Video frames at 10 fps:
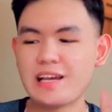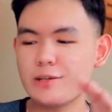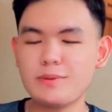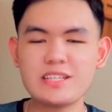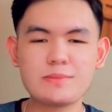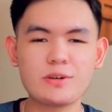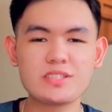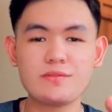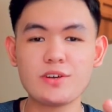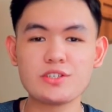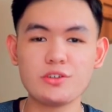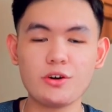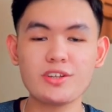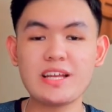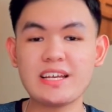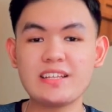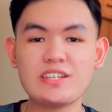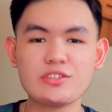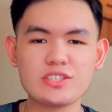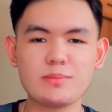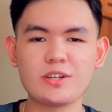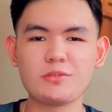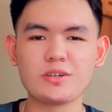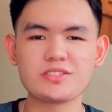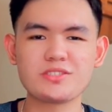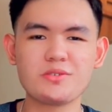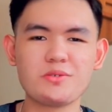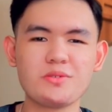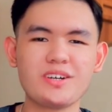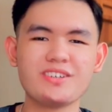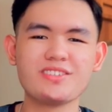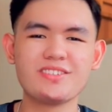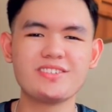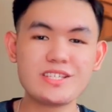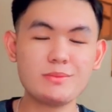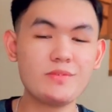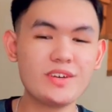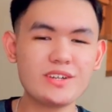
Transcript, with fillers: Ito pa yung sports version or Nike edition smartwatch. So, ayan. So, moving